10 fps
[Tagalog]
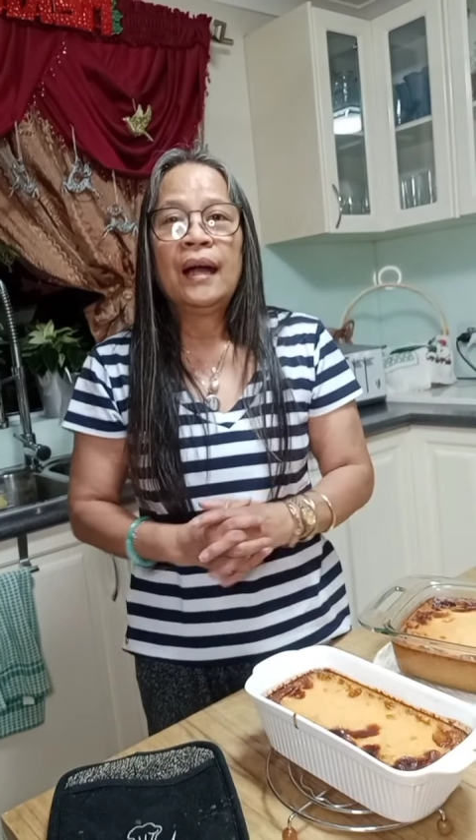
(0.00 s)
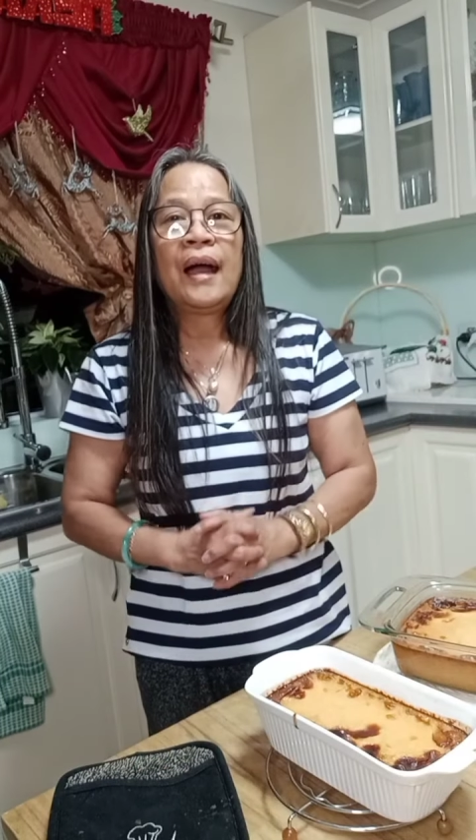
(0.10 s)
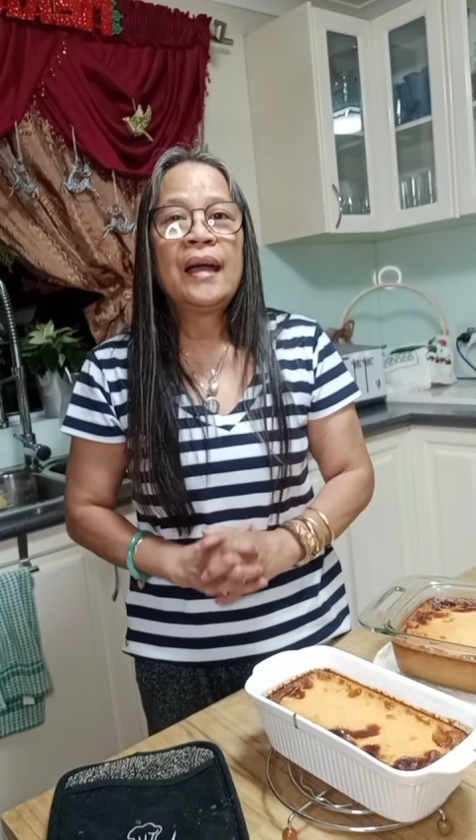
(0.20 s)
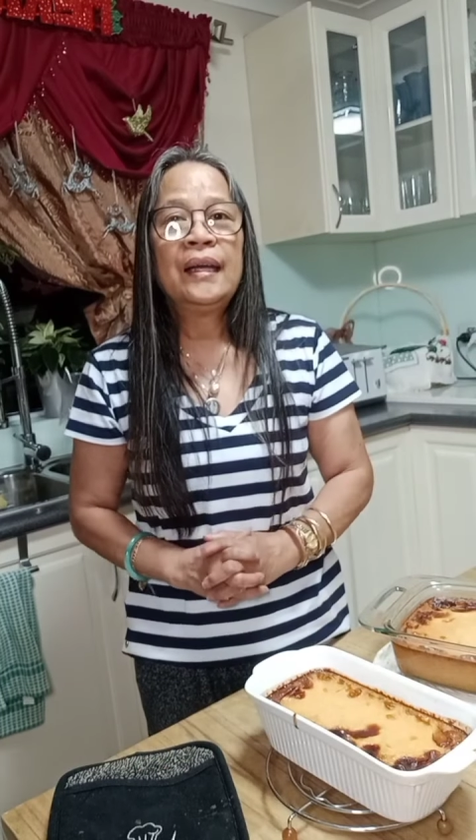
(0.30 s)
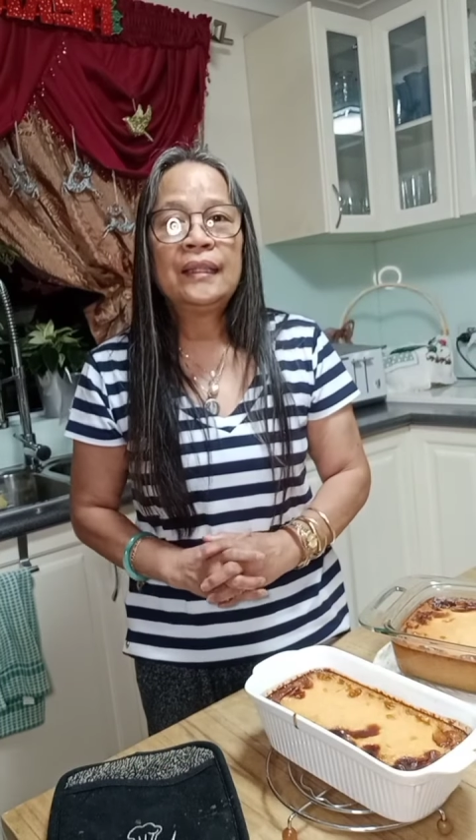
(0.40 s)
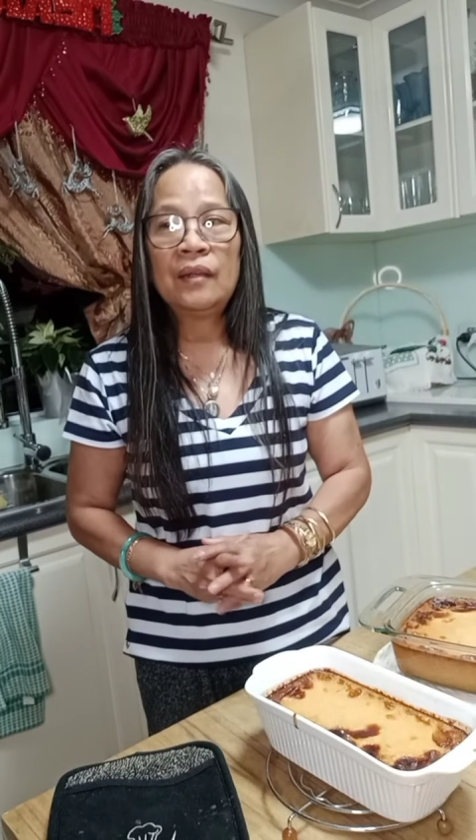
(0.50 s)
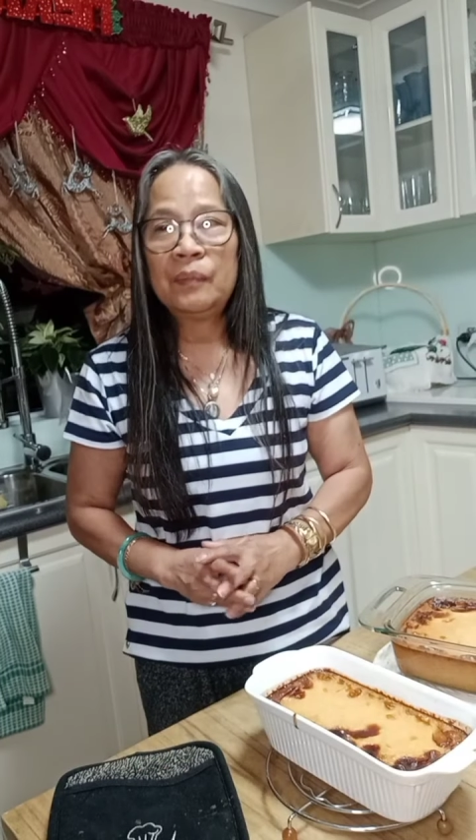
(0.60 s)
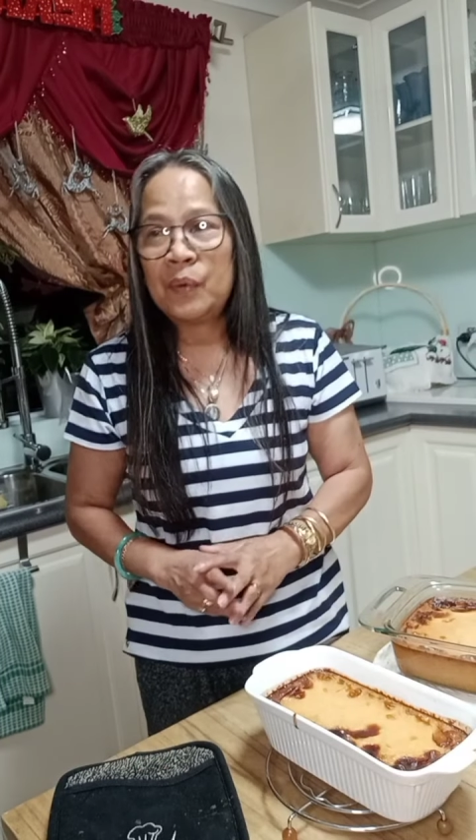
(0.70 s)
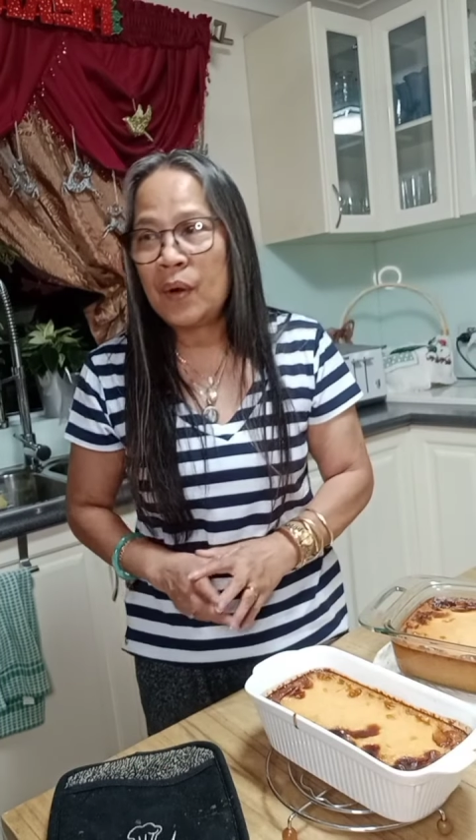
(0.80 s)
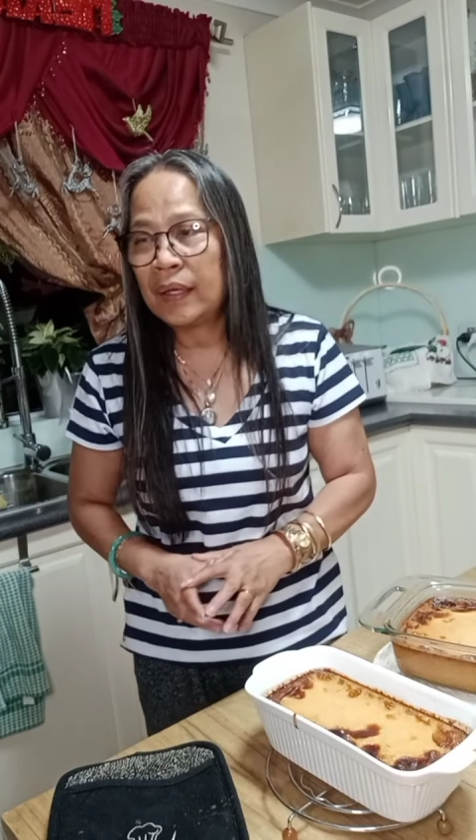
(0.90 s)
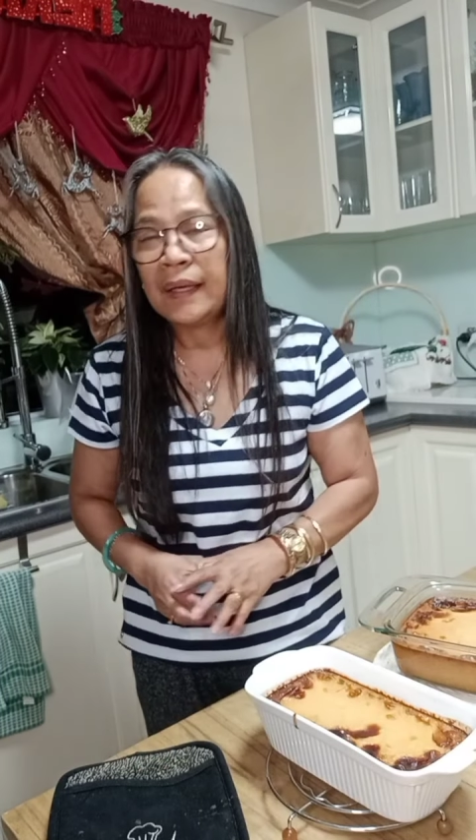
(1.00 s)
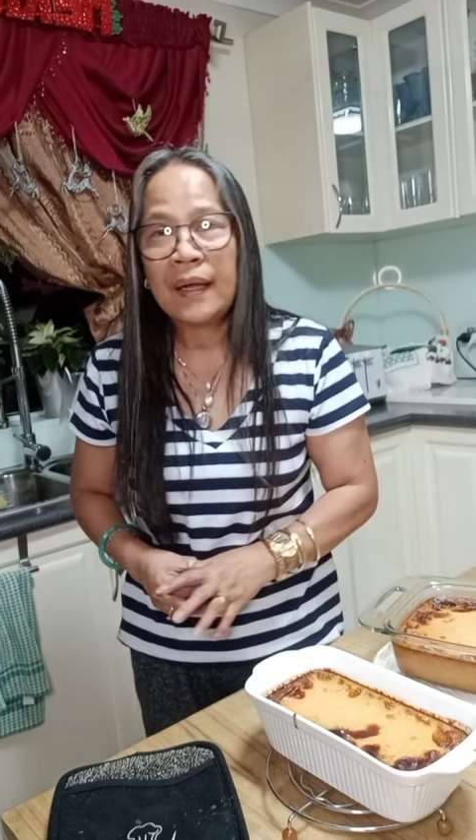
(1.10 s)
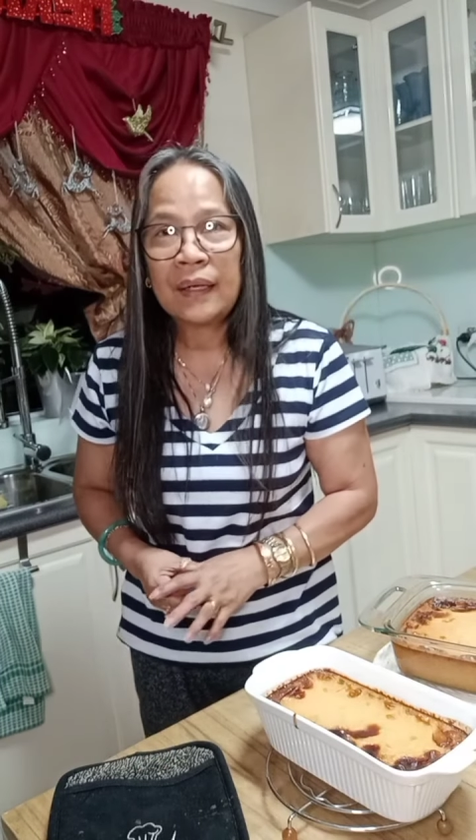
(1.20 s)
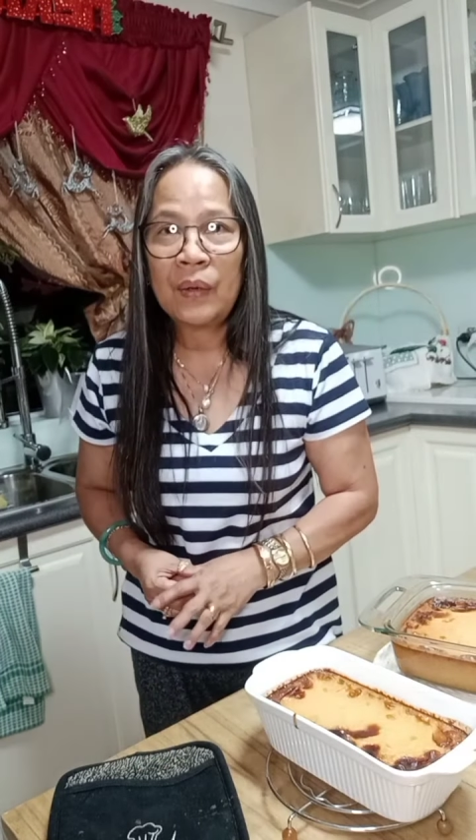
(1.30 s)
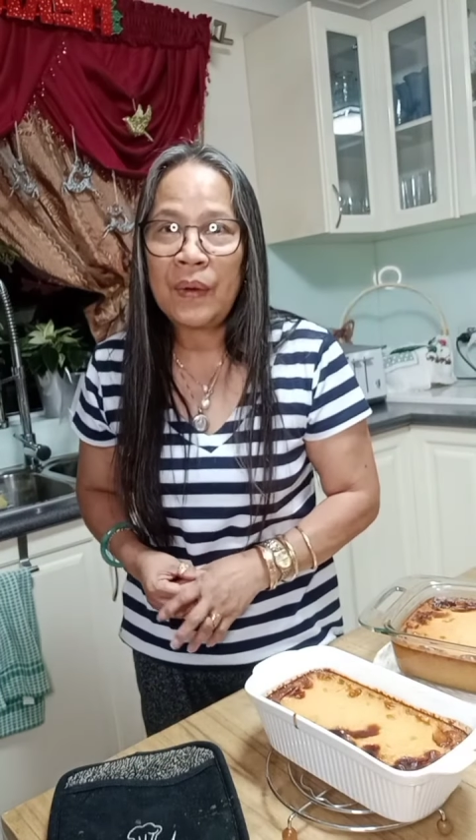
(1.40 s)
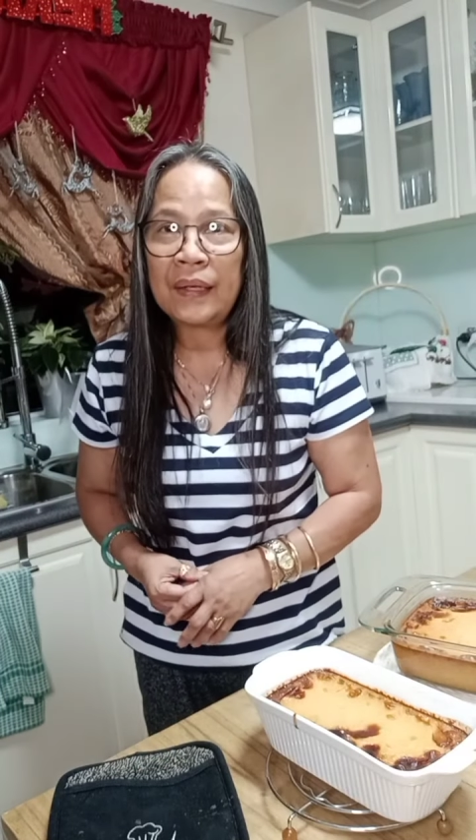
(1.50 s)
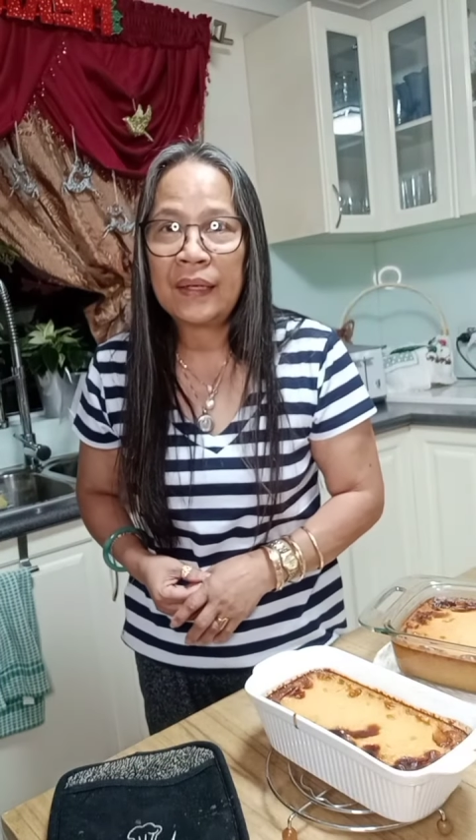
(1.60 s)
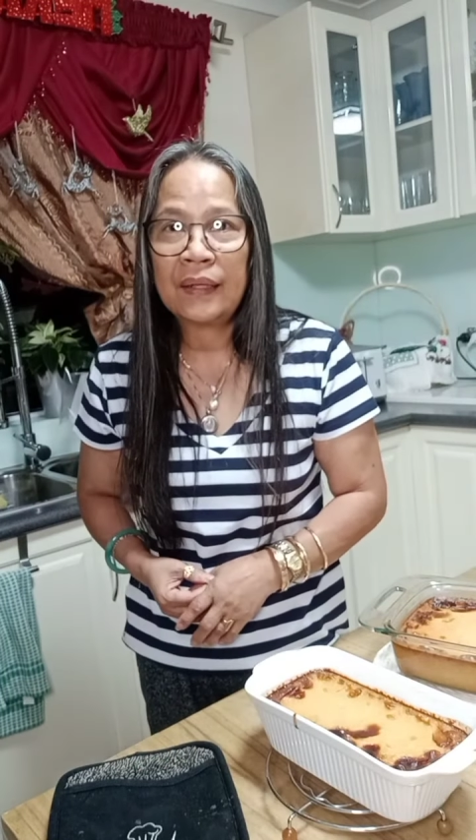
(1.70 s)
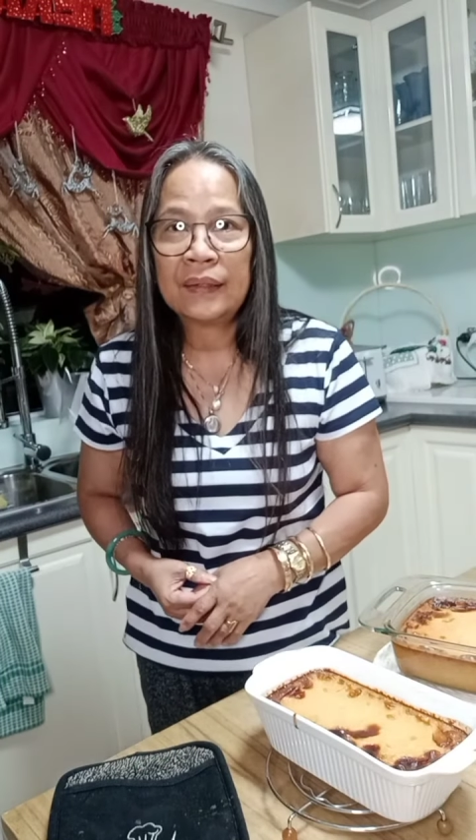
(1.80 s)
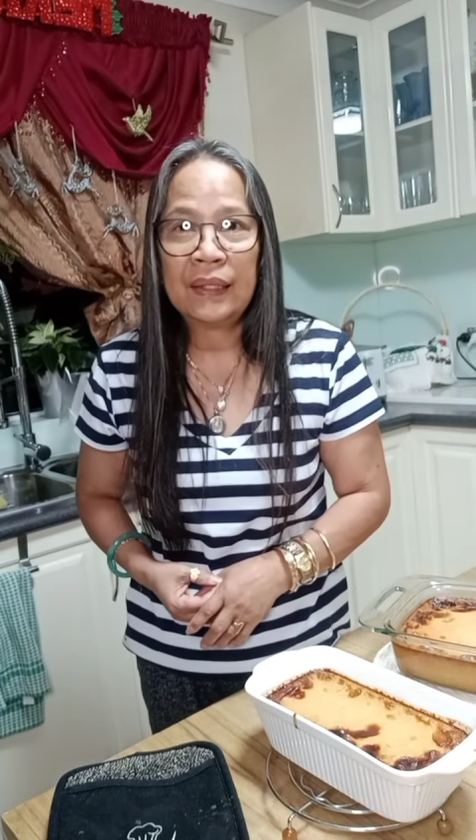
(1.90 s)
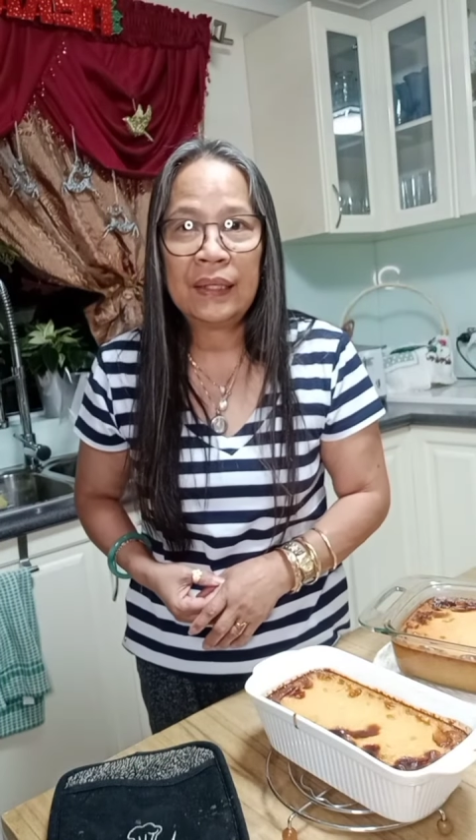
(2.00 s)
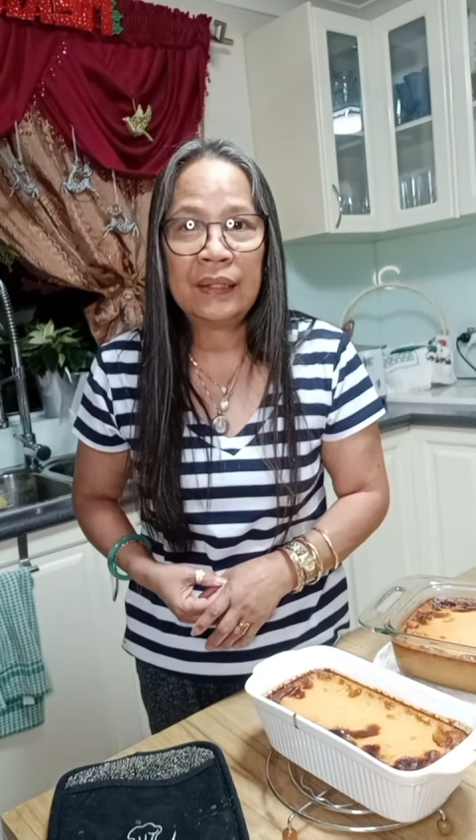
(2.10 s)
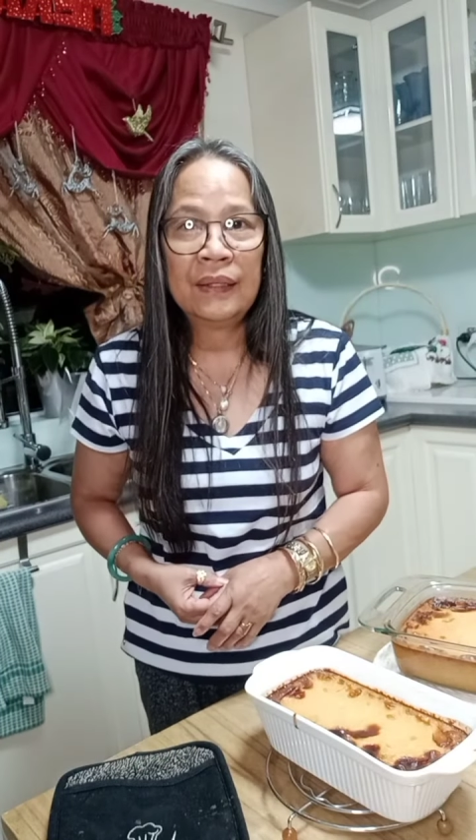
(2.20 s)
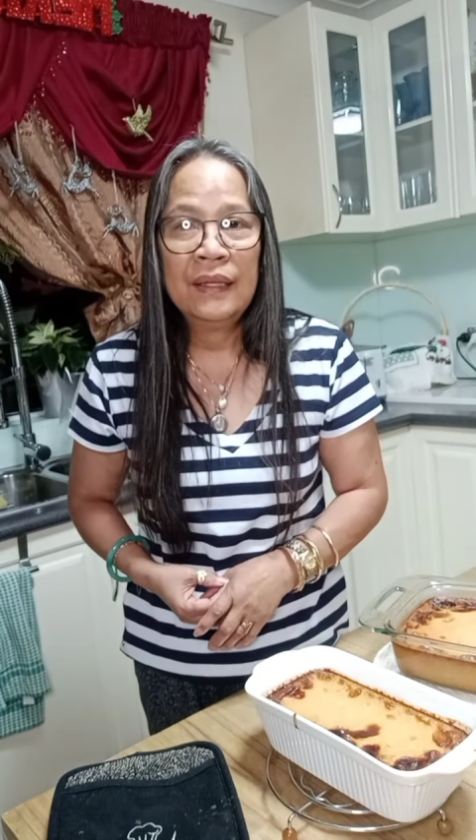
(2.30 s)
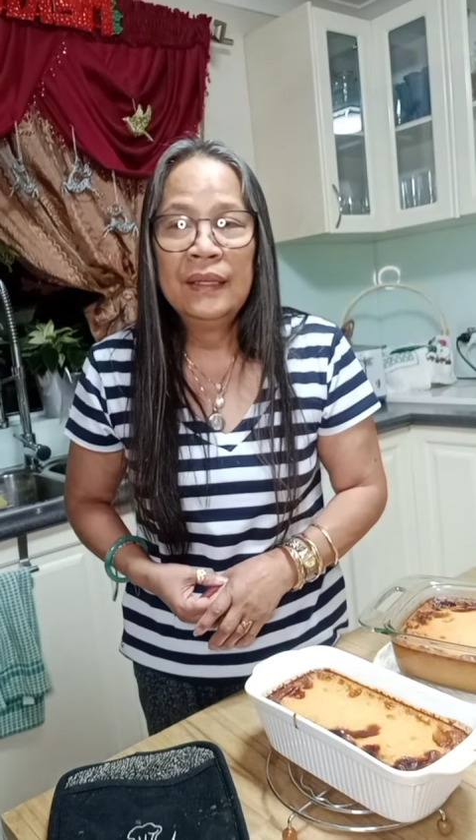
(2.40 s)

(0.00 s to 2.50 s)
Kahit ano po ang ginagawa natin,